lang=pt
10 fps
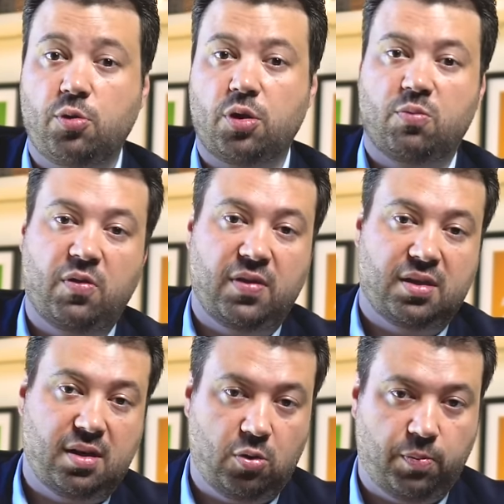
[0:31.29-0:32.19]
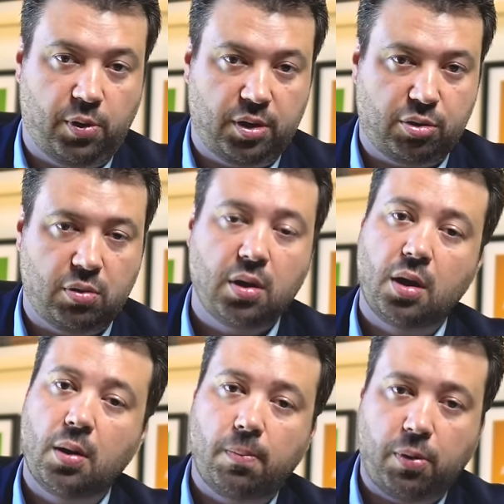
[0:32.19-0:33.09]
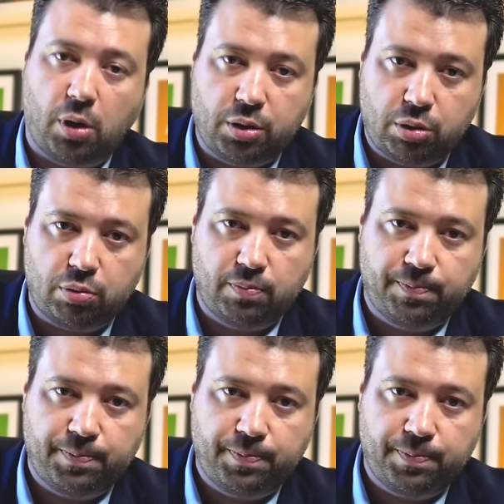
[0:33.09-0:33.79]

2026 eu posso? Posso.